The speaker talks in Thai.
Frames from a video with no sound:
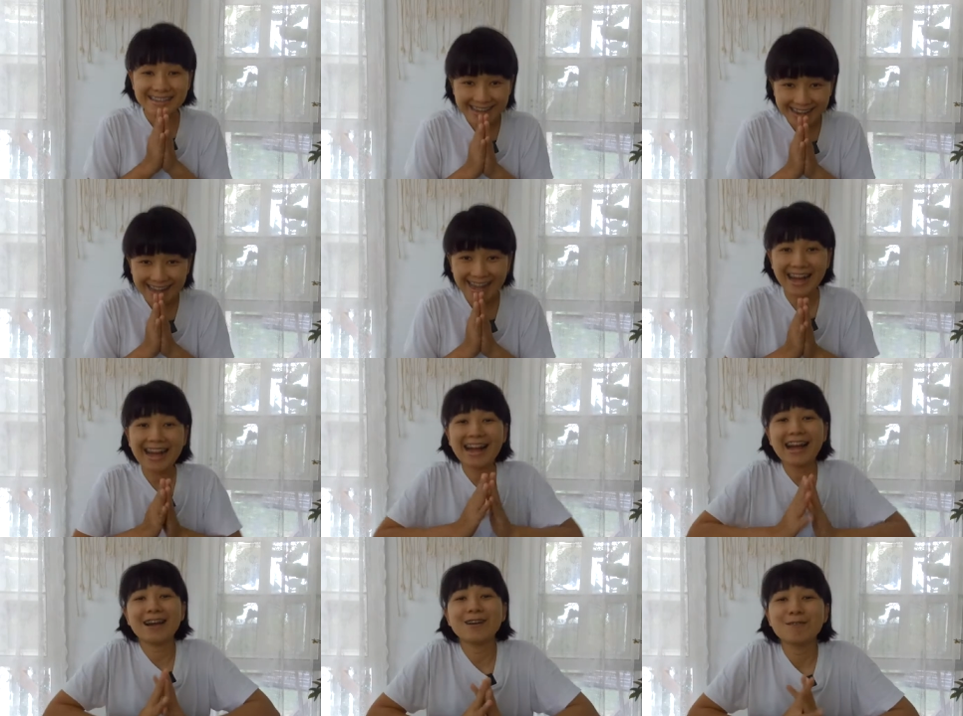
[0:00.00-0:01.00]
สวัสดีค่ะ
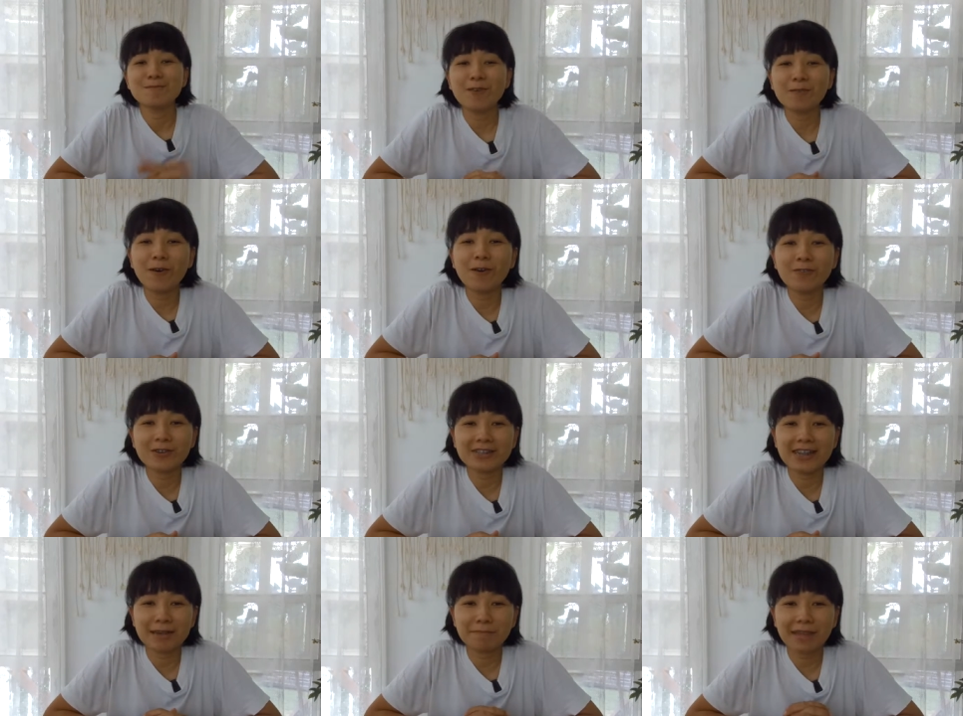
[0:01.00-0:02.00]
มุกพงษ์โฟ
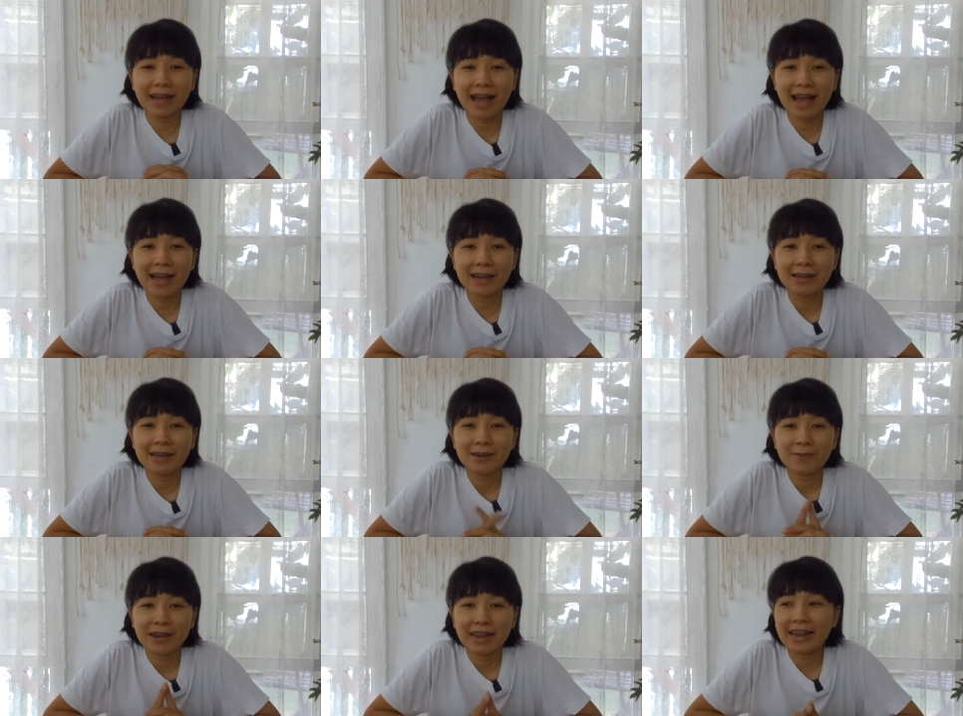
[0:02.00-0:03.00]
โต้ดิฟนะคะ
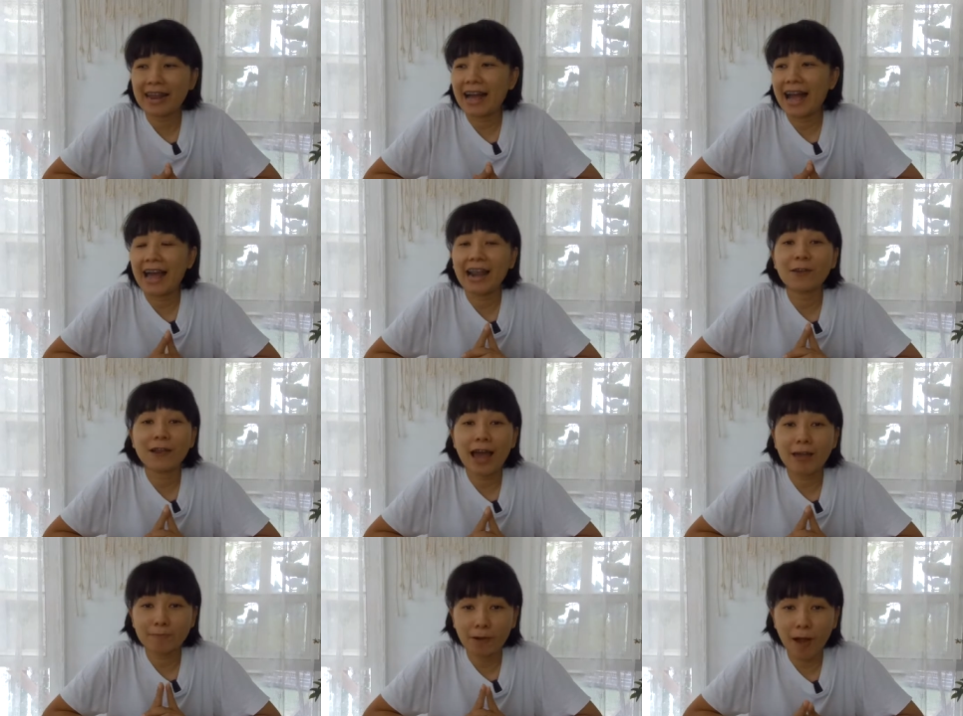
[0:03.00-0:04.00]
วันนี้นะคะเราได้
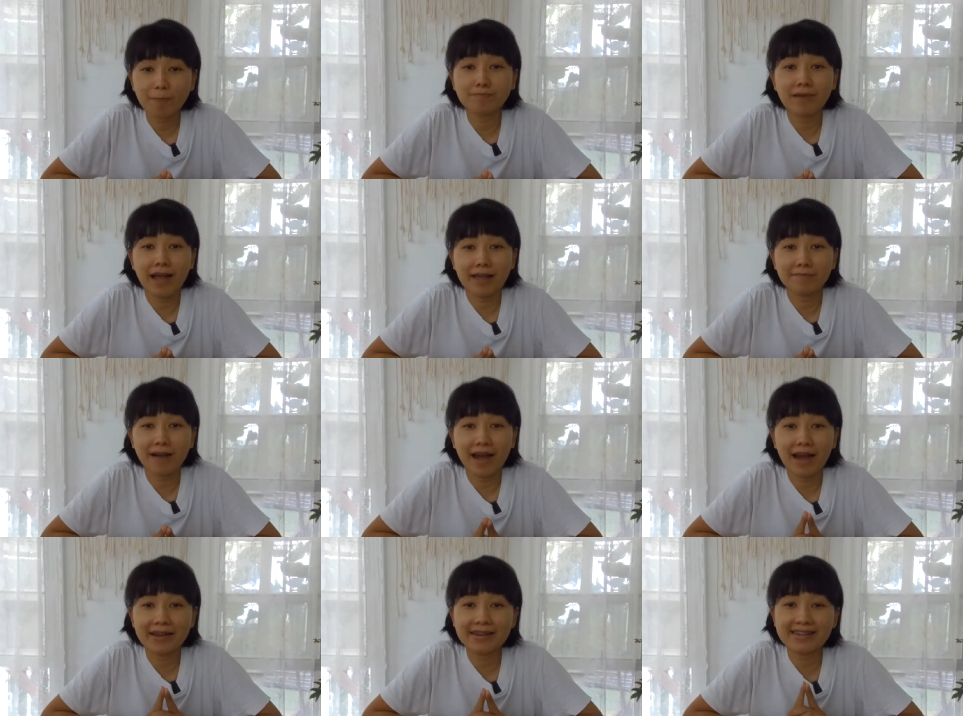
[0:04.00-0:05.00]
พร็อพใหม่มา
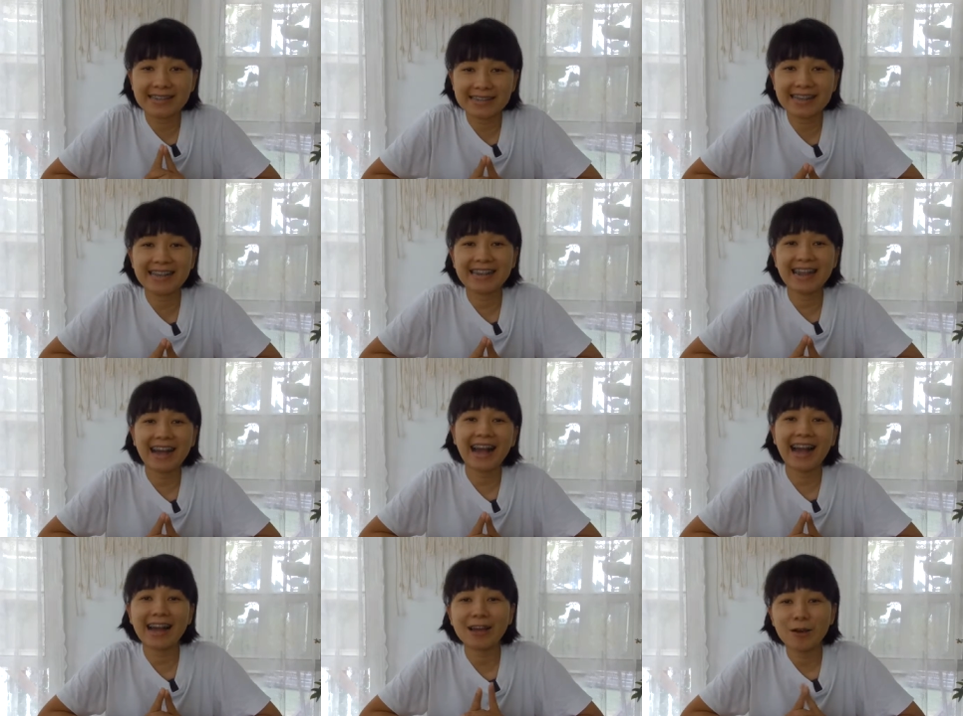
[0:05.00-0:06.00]
1ชิ้นนะ
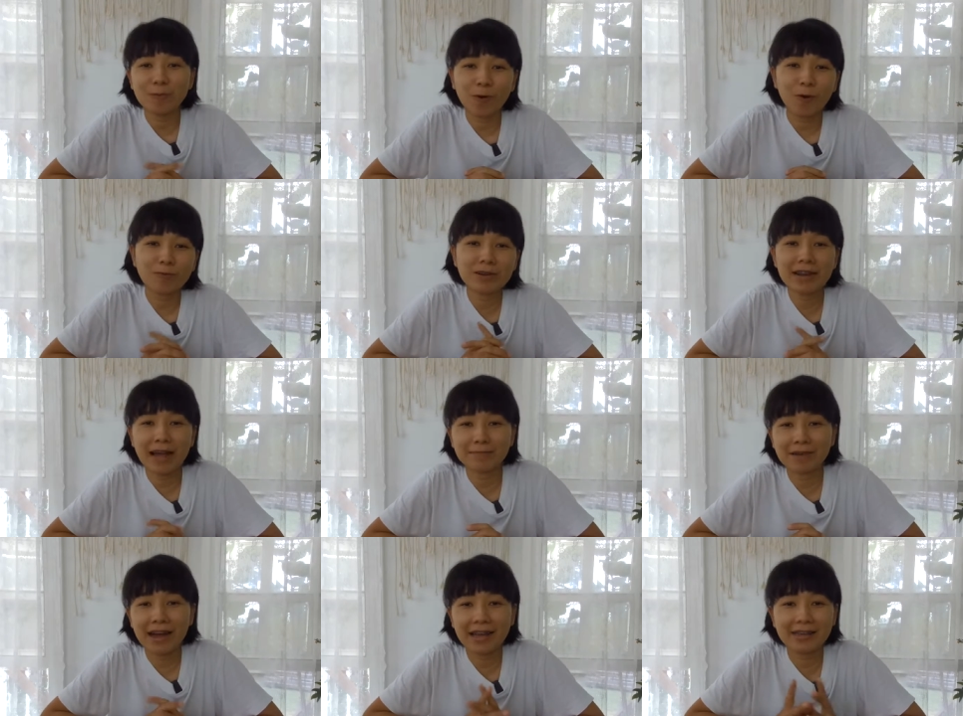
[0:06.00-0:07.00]
คะพงษ์เพิ่ง
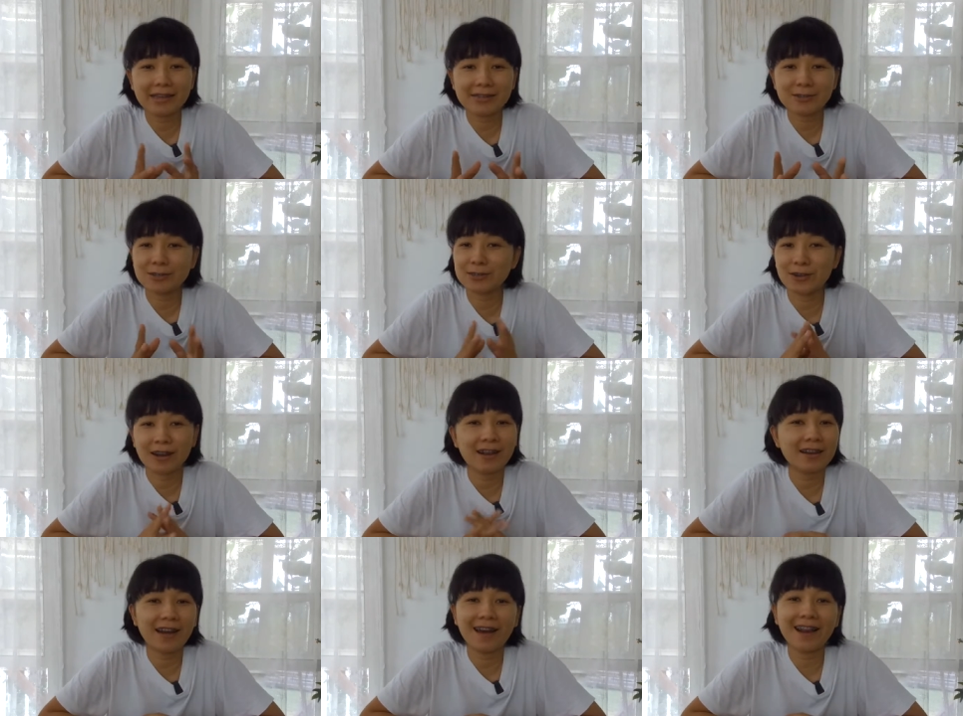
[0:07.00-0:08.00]
ทำให้สดๆ
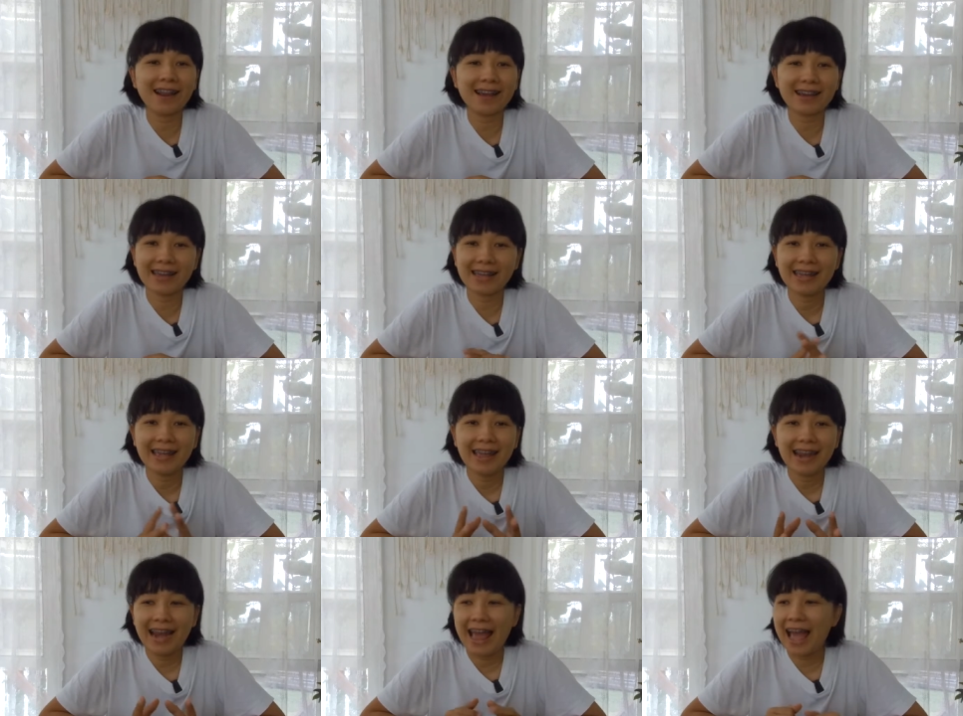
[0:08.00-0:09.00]
ร้อนๆเลย
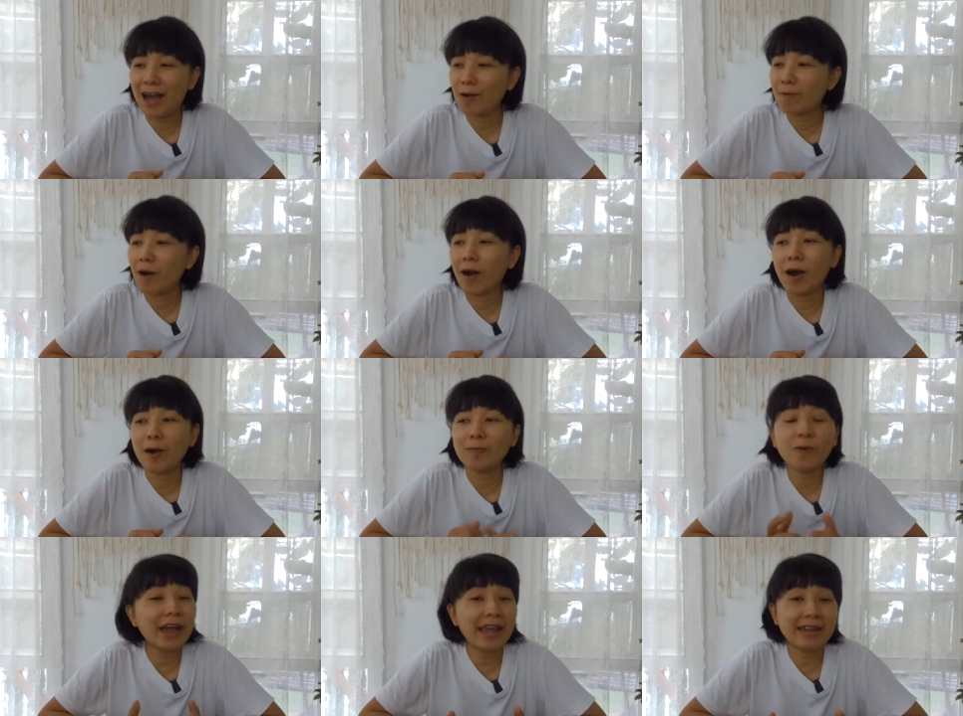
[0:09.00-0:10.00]
แล้วพอ
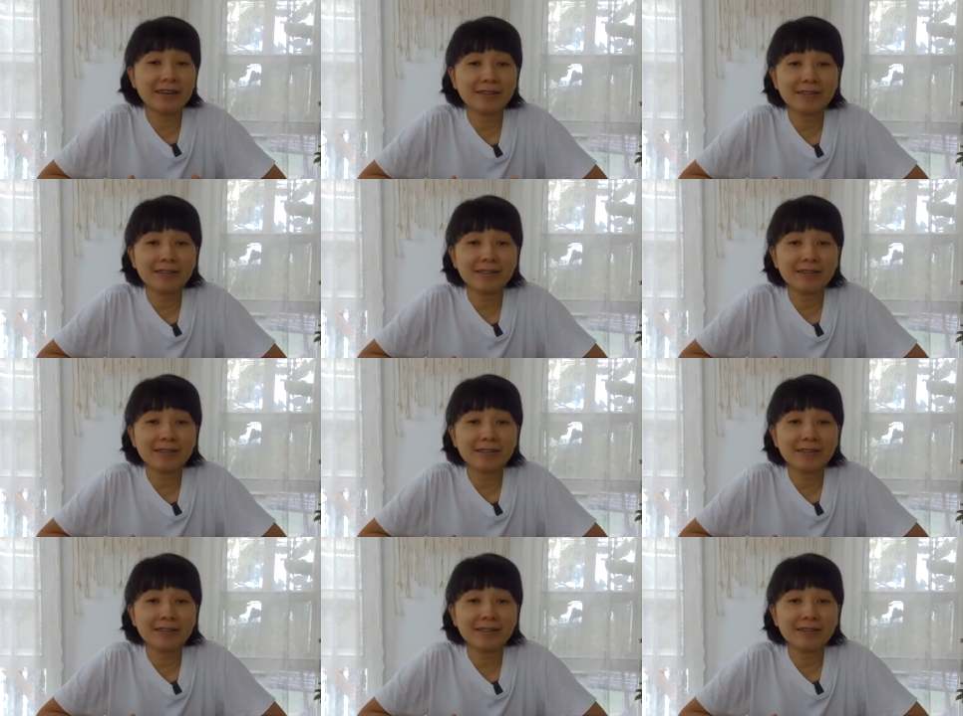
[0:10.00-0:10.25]
มุกเห็น